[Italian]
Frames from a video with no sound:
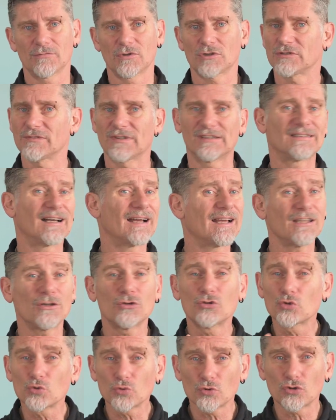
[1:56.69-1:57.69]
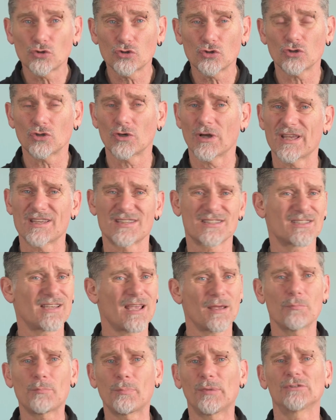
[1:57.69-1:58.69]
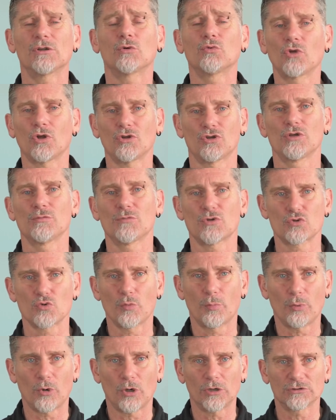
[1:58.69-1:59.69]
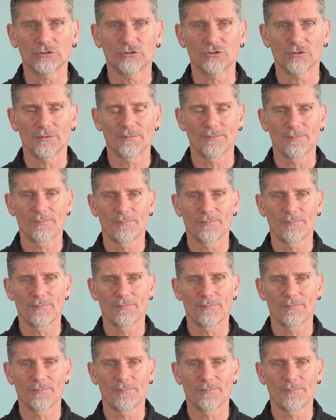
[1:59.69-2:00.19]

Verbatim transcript: Troverai tutto e sempre un ottimo supporto.